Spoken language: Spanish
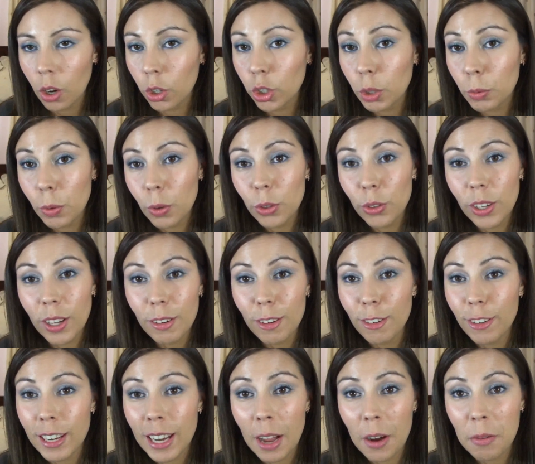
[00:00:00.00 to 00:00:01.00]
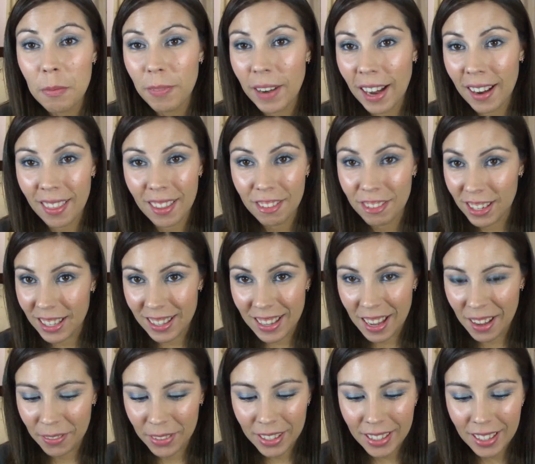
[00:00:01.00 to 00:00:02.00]
Otro producto que volvería a comprar
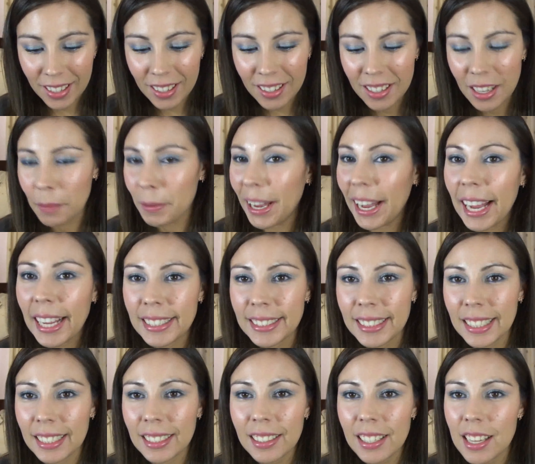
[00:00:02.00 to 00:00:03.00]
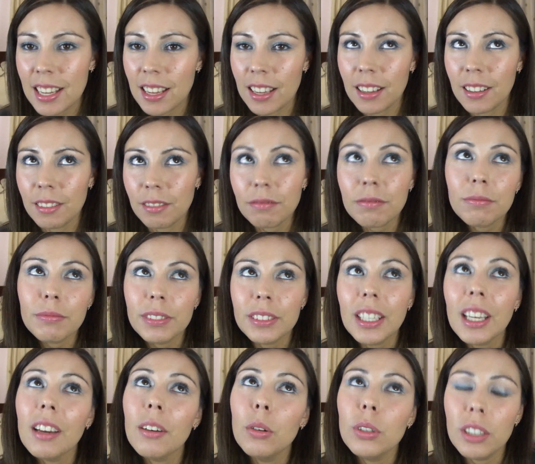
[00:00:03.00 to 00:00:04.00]
definitivamente, que me encantan y que
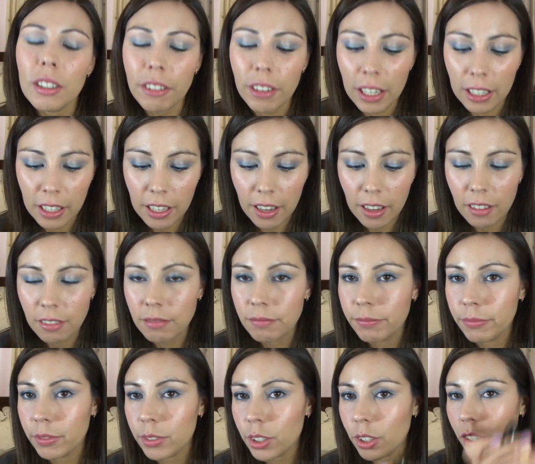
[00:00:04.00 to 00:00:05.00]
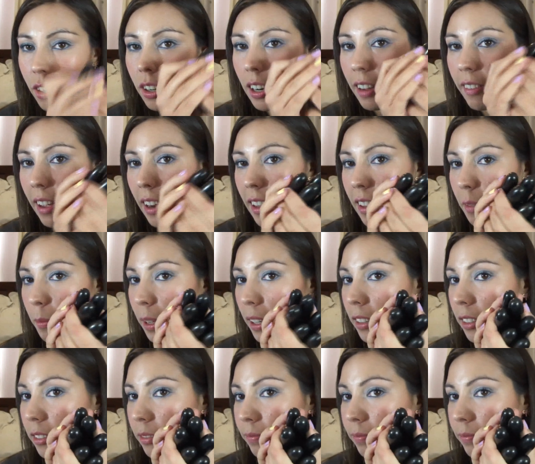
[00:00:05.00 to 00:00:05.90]
sí, ultra fanática, son los labiales de MAC.